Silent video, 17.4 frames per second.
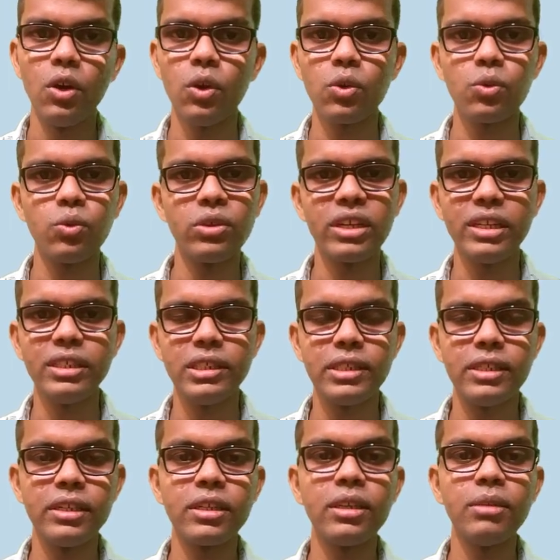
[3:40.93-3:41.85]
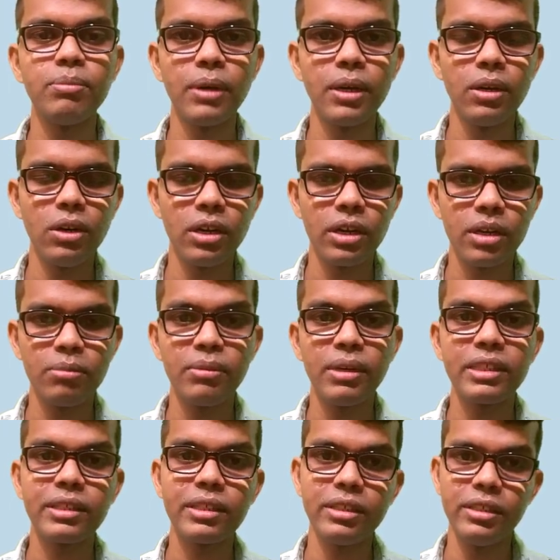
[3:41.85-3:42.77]
और उनका इंस्टेंटली अगर हम
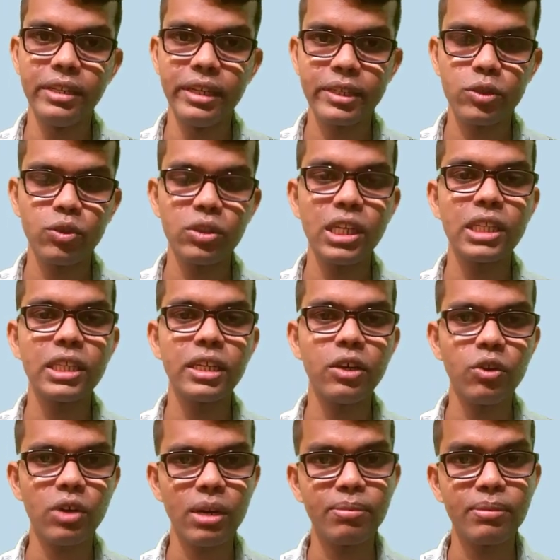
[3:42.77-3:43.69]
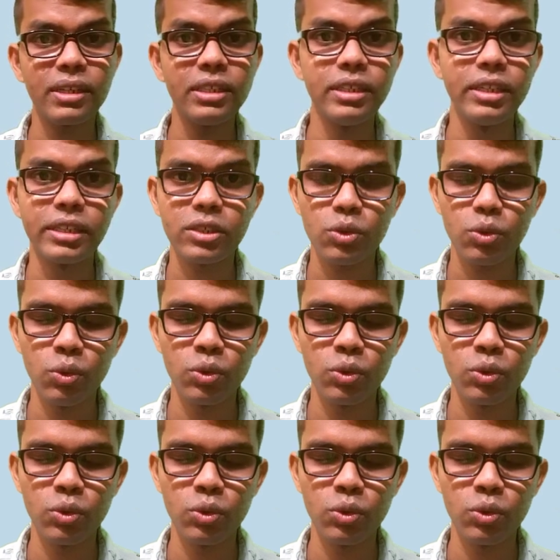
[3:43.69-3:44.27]
बात करें इंडेक्स हो जाता है और आपका इंडेक्स